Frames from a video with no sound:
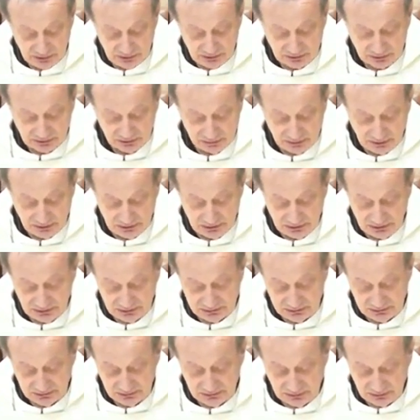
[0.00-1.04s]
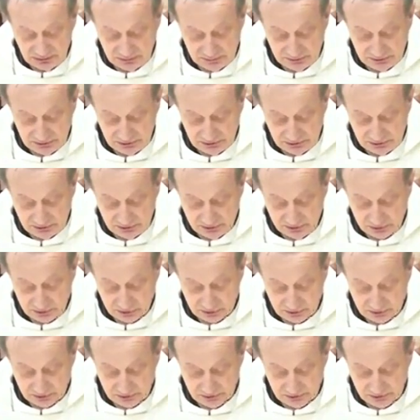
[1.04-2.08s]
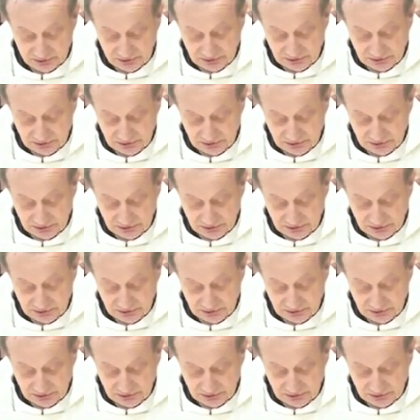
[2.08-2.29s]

rimanete nel mio amore.